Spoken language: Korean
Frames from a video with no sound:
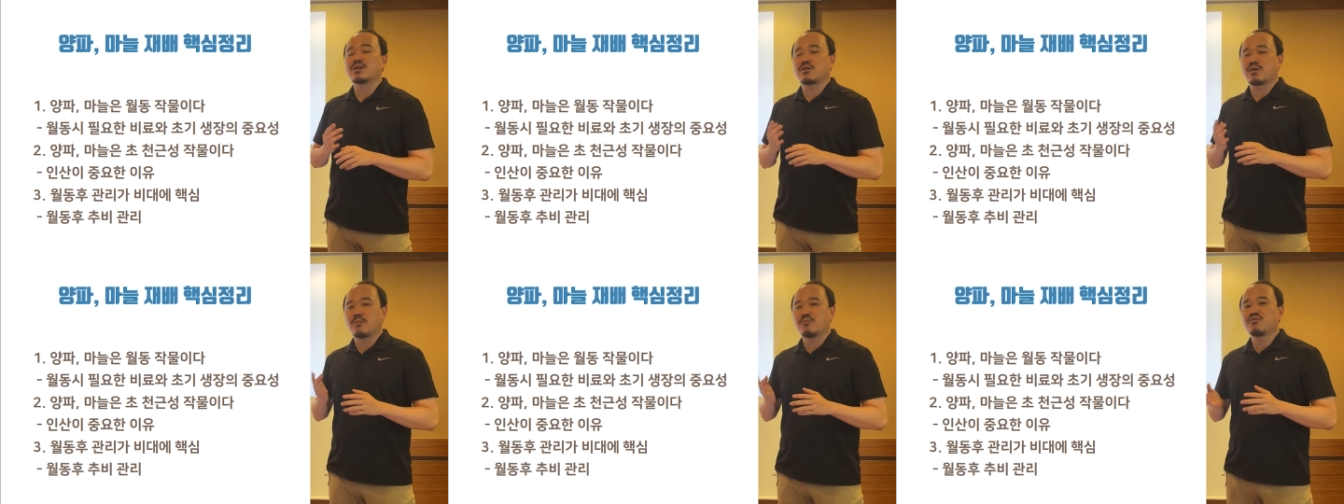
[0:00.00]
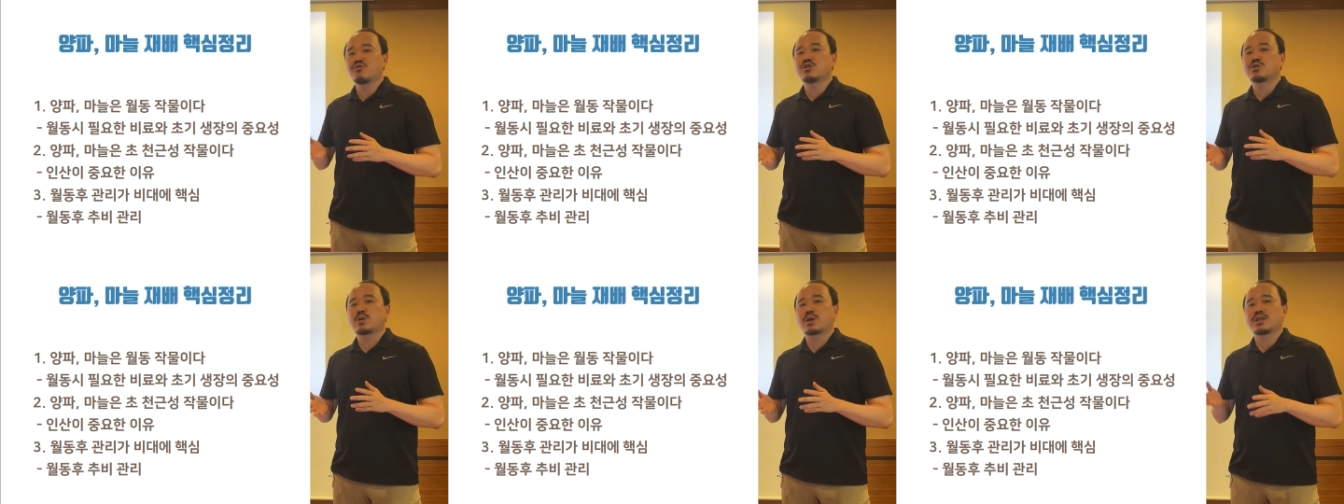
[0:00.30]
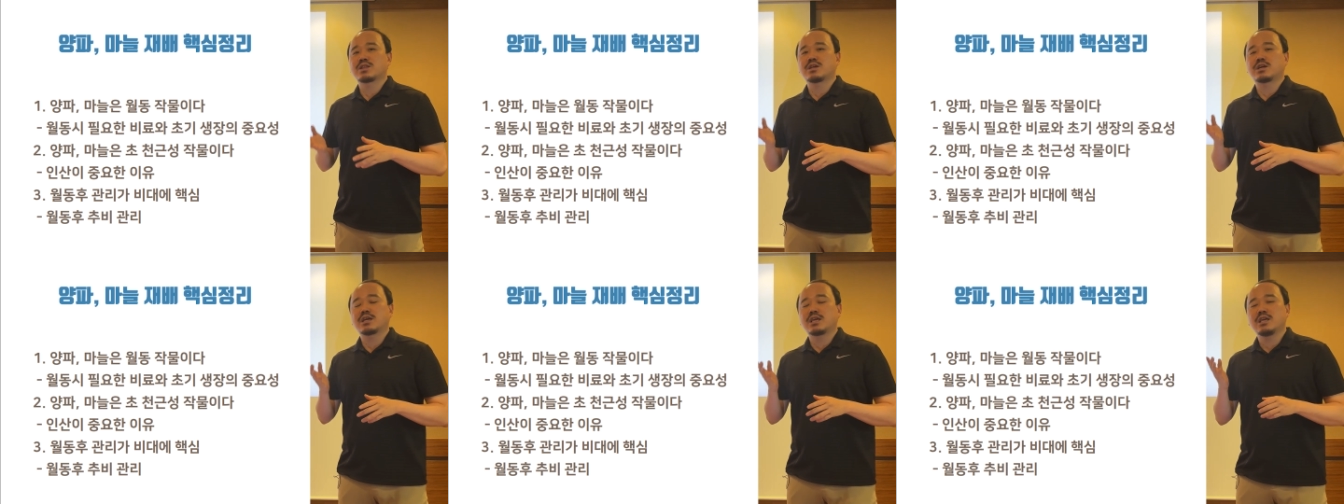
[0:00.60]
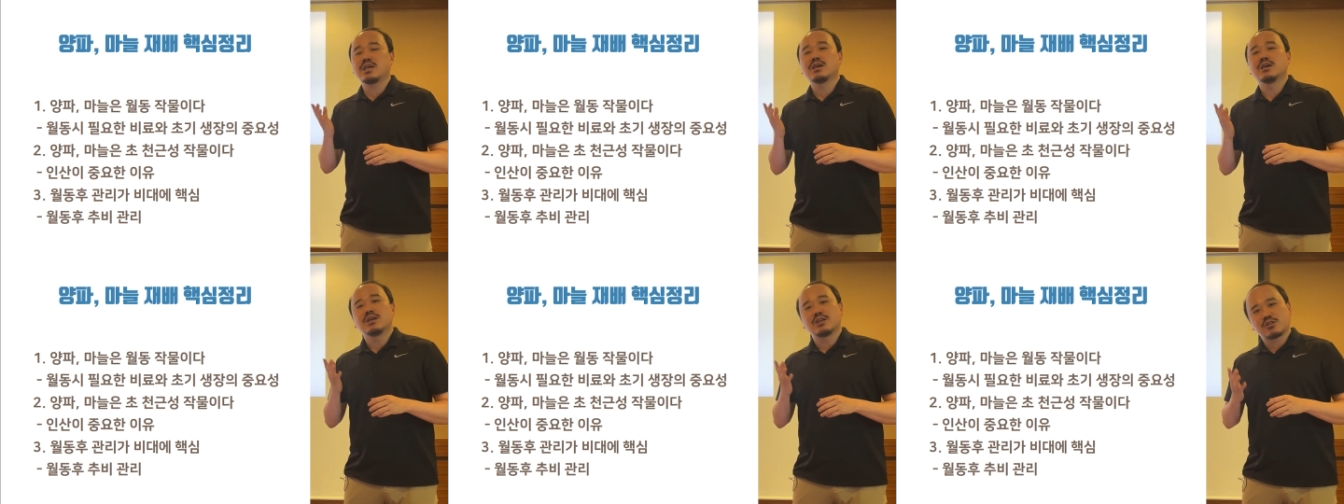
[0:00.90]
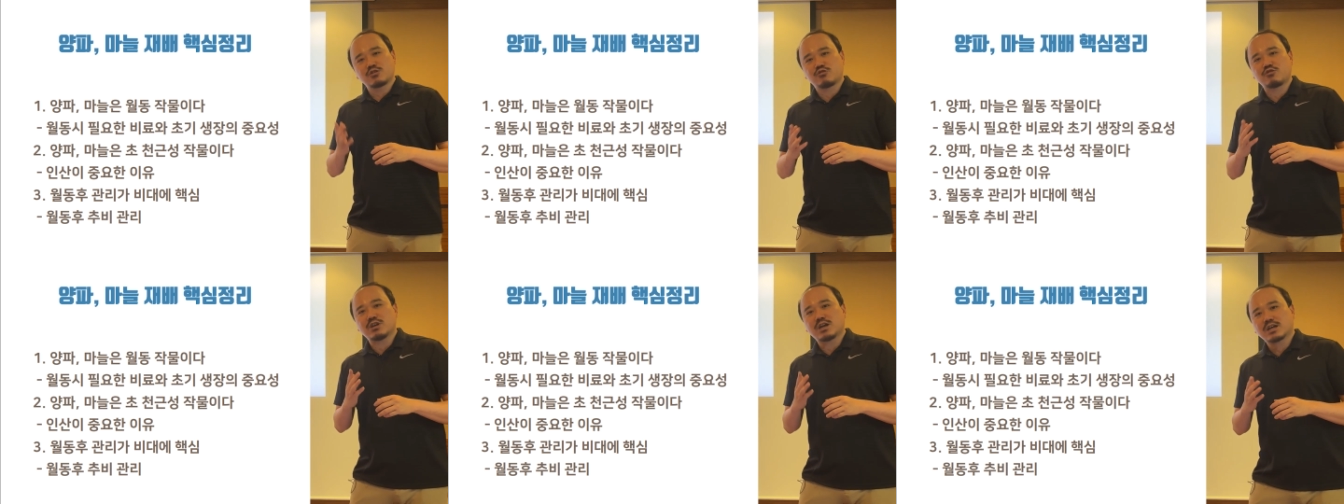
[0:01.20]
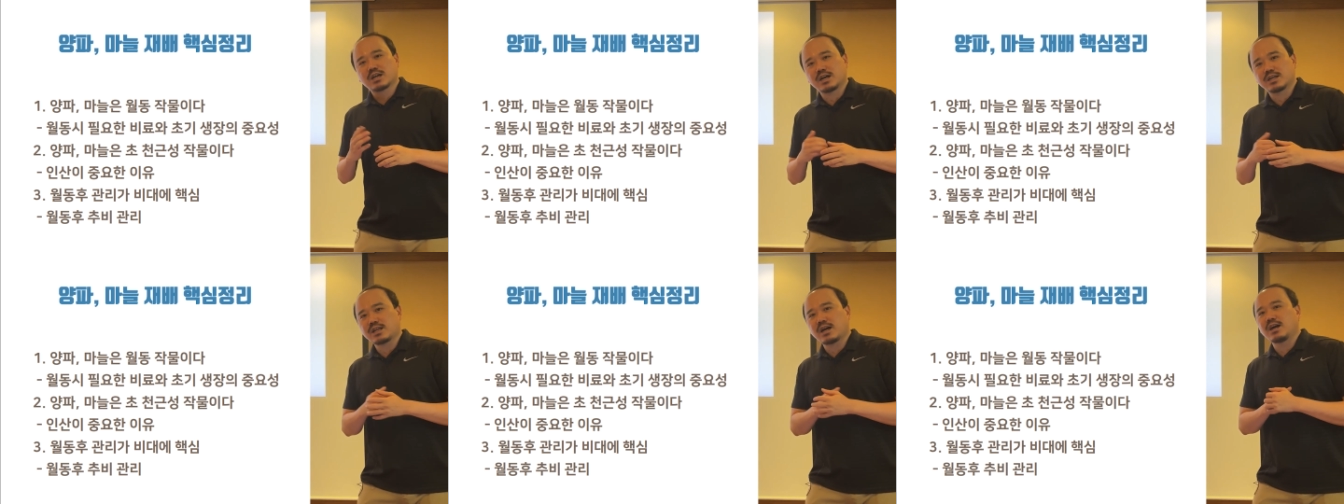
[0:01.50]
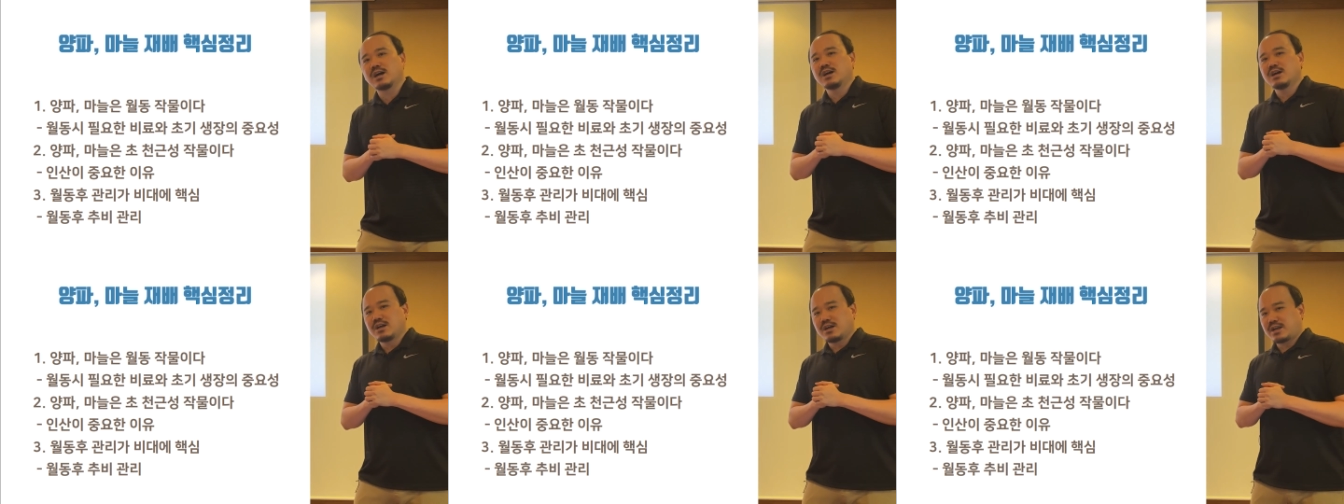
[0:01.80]
그리고 염류에도 굉장히
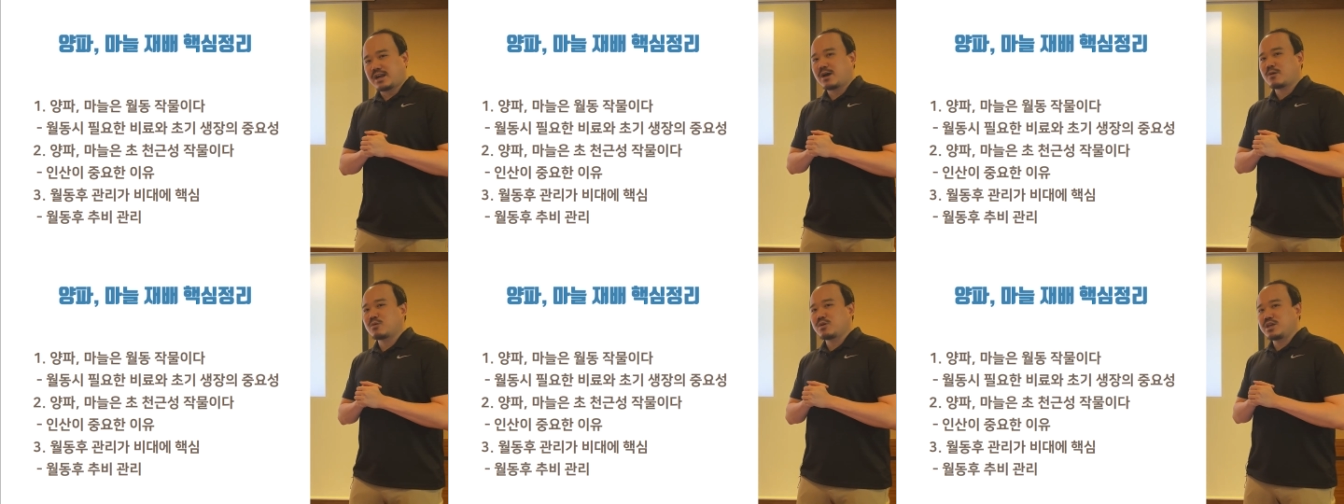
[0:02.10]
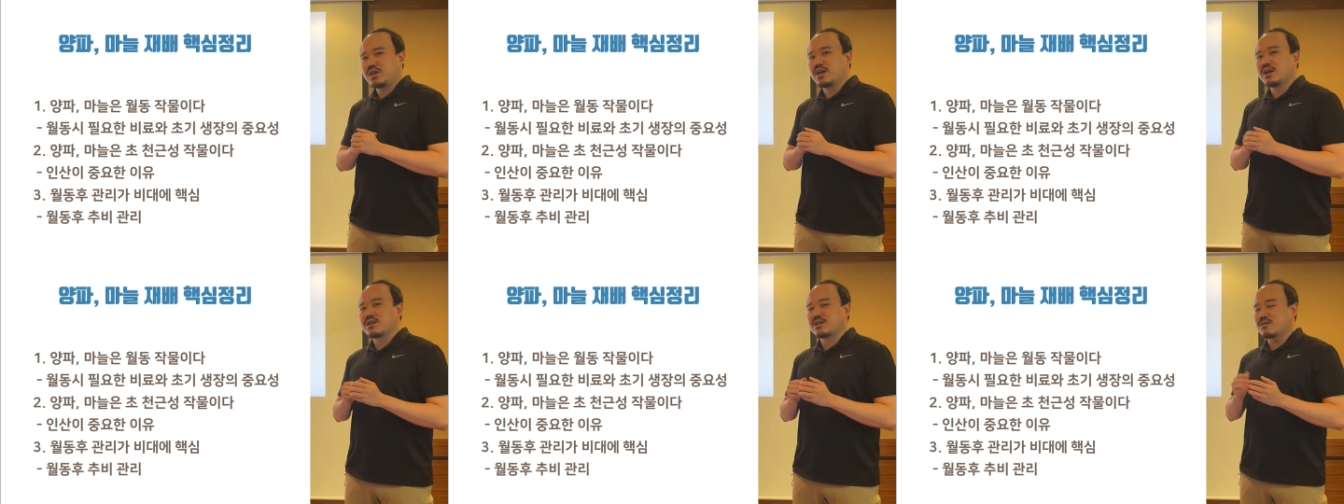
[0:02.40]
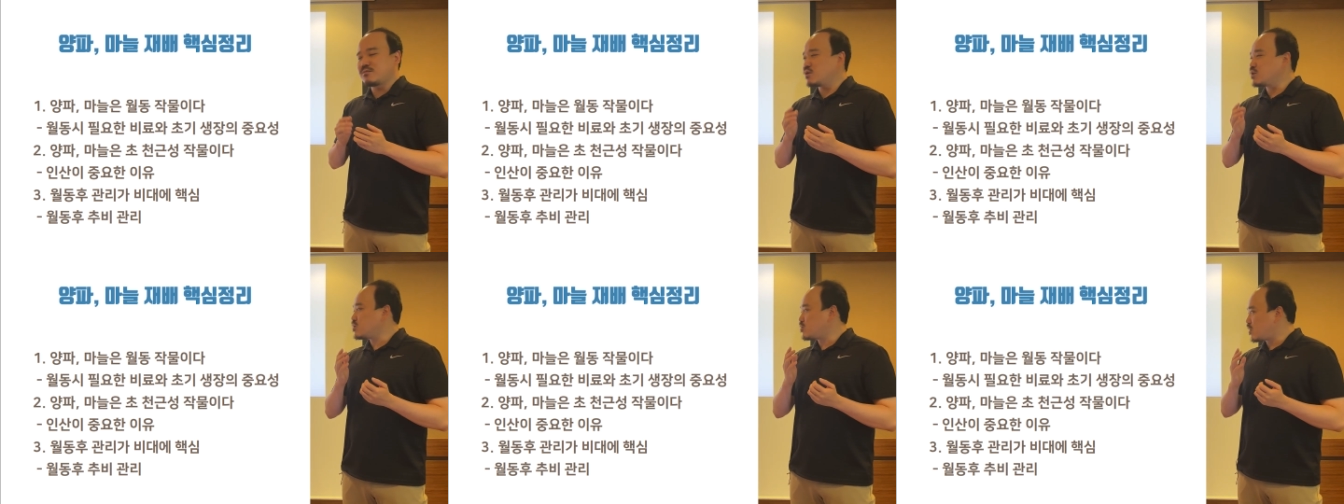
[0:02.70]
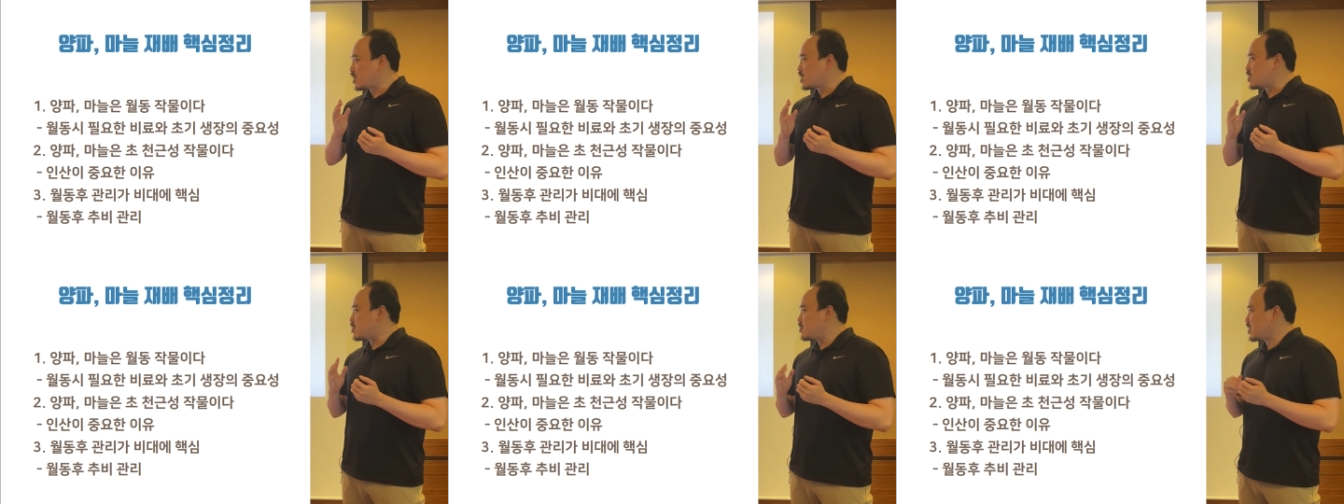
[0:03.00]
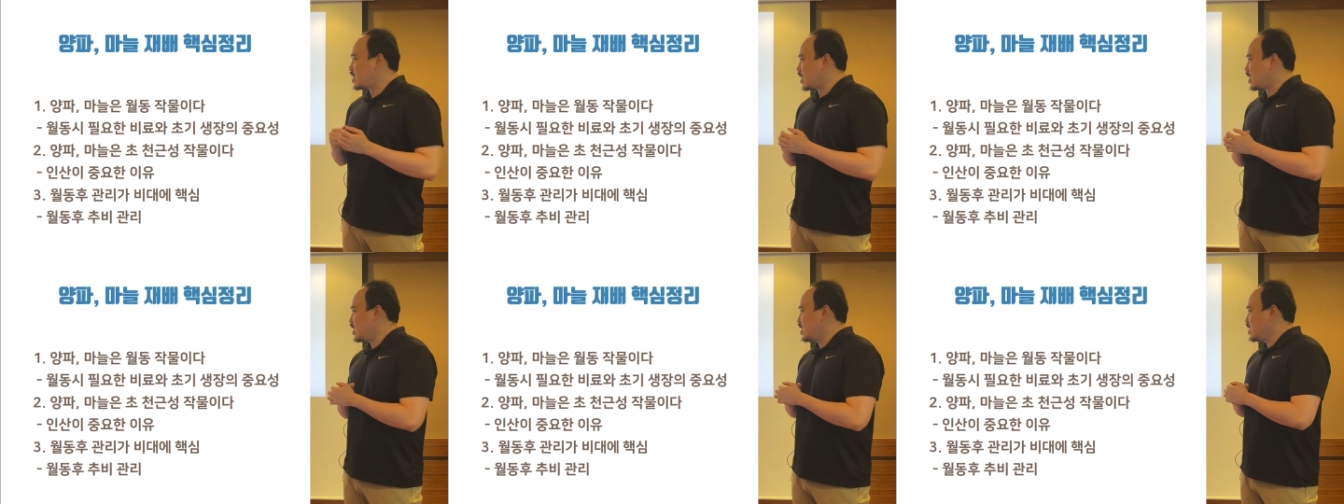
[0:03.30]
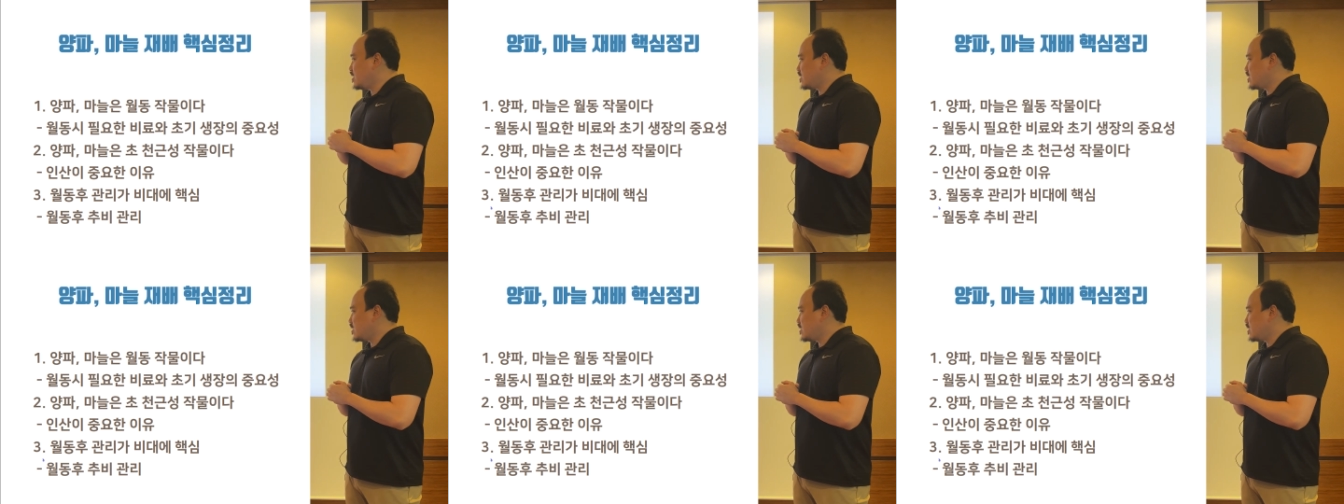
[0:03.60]
취약하다라고 이해하시면 되겠습니다.